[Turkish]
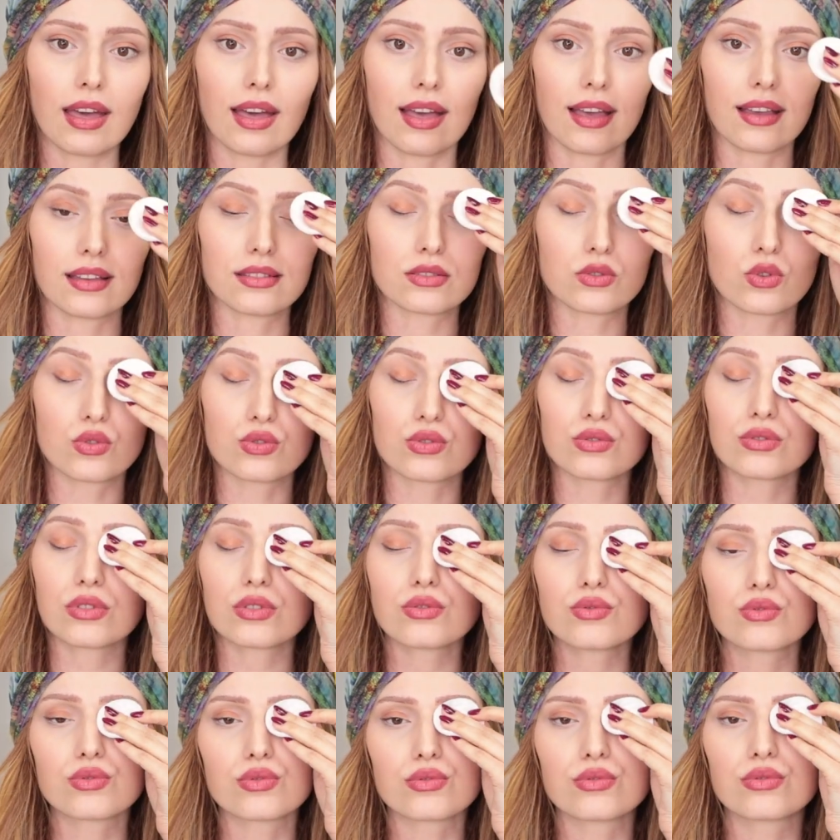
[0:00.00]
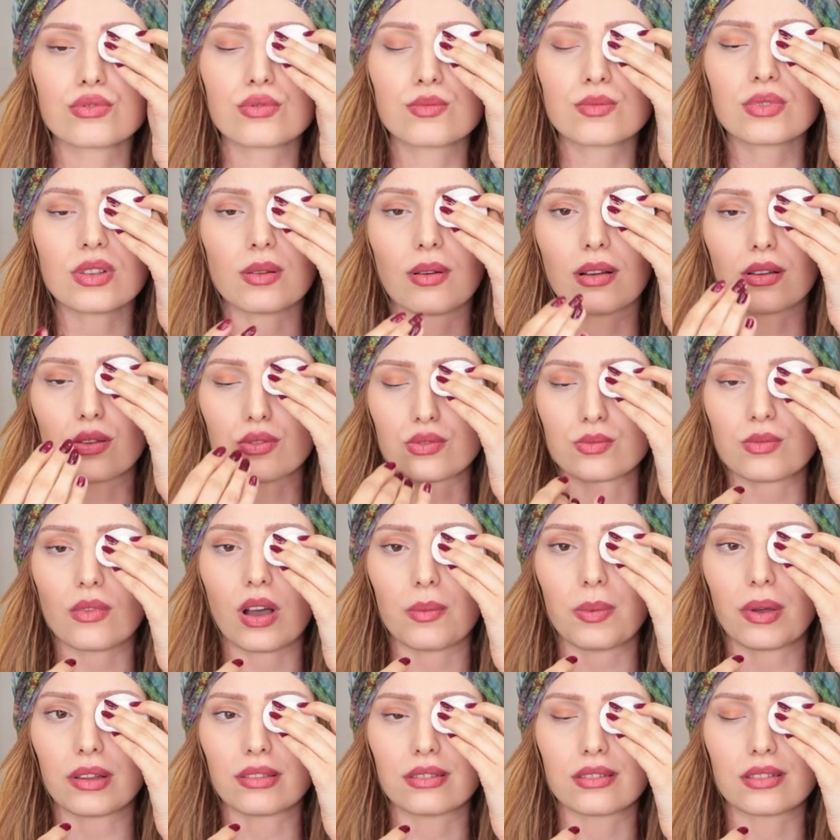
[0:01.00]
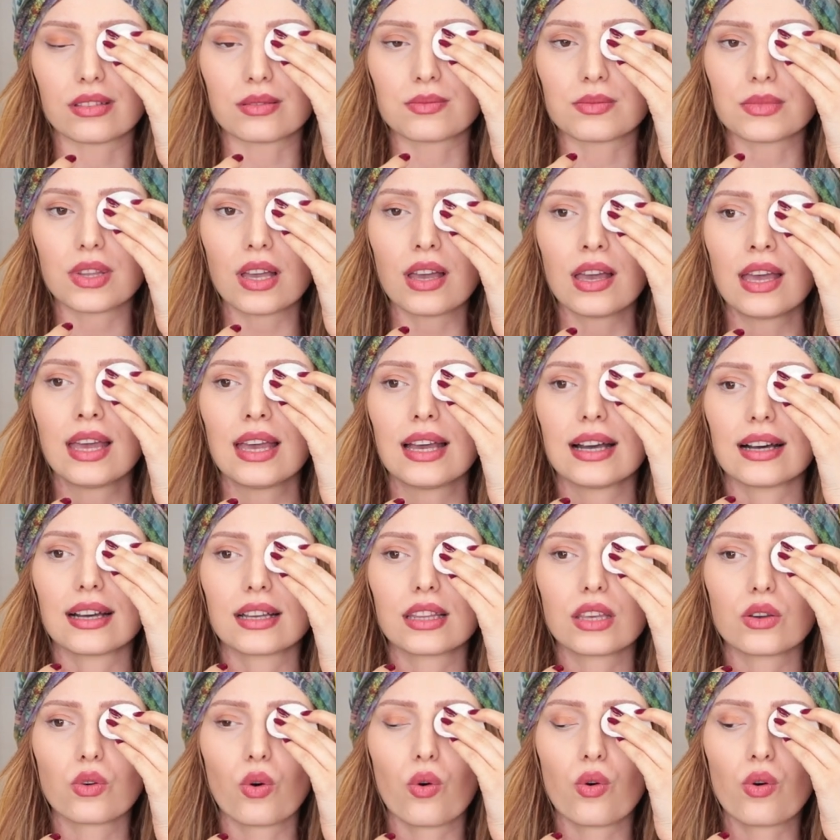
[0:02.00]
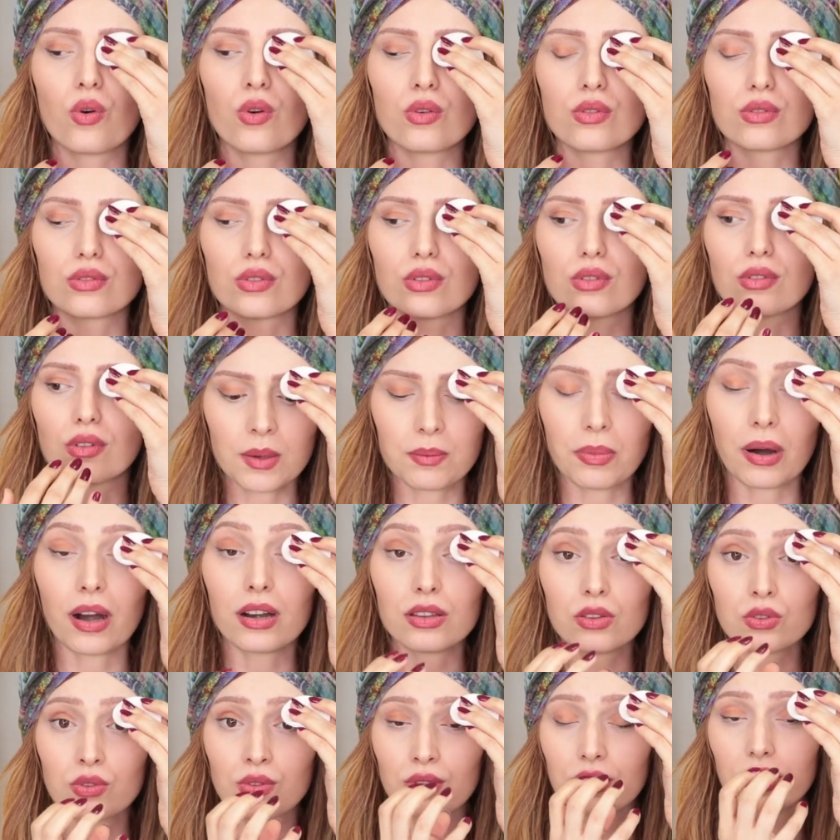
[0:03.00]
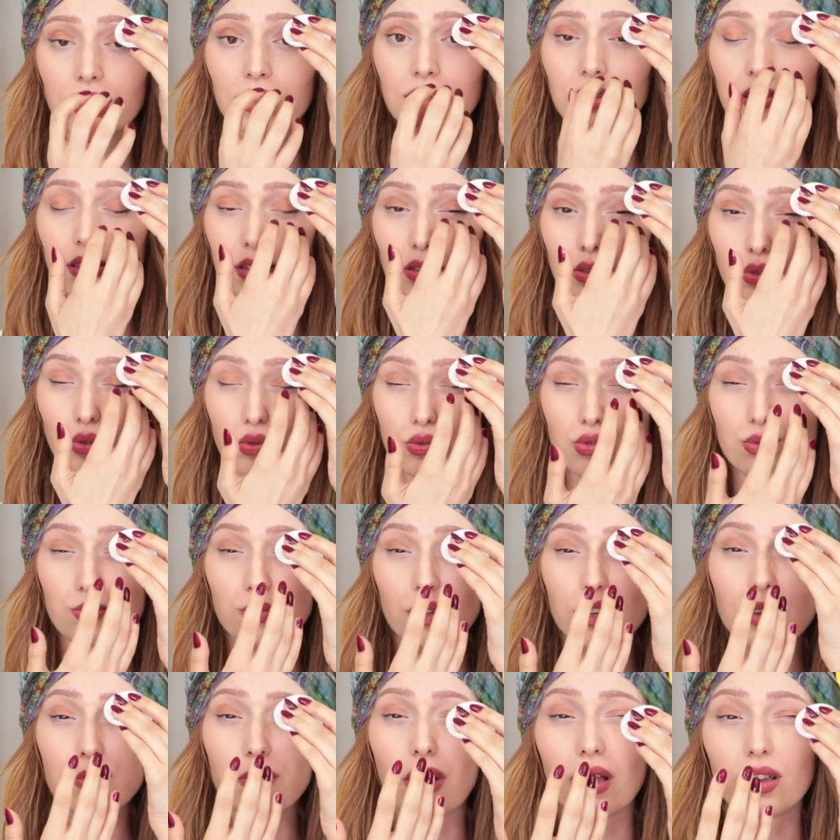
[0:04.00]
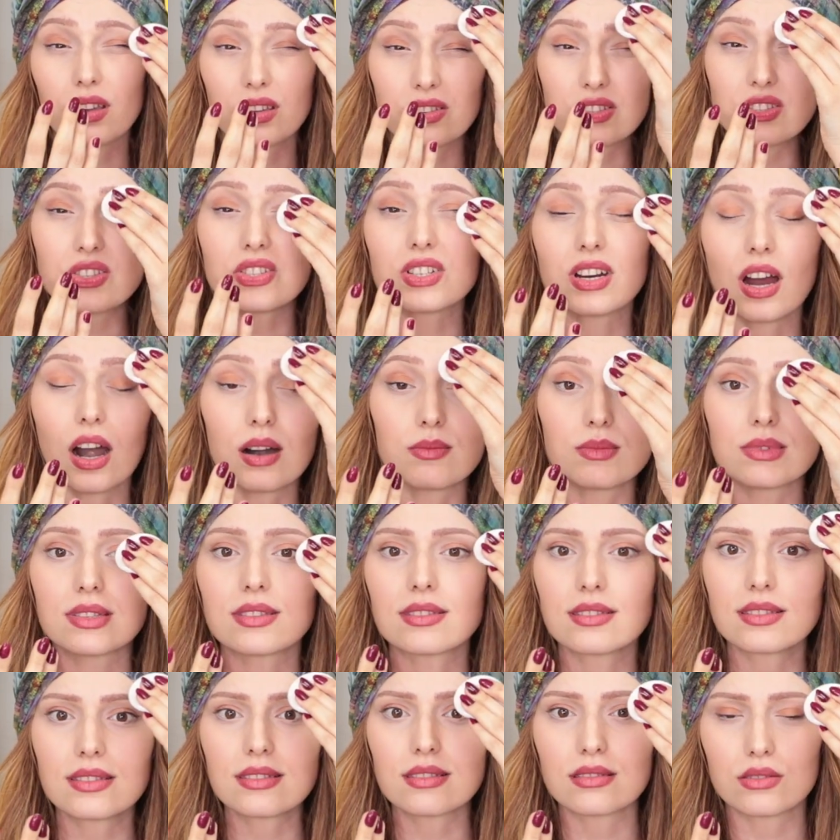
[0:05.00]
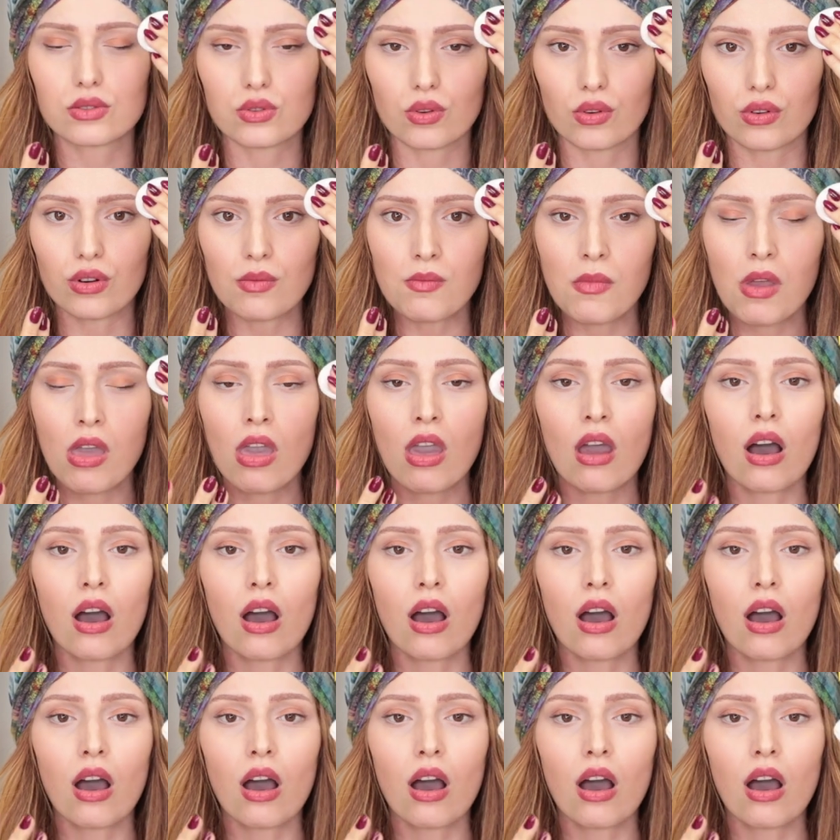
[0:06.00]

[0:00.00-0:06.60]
E, gözüne sürdüğüm zaman gözümü kapattığımda hani o partiküllerin gözümdeki makyajı çıkarmasını istiyorum.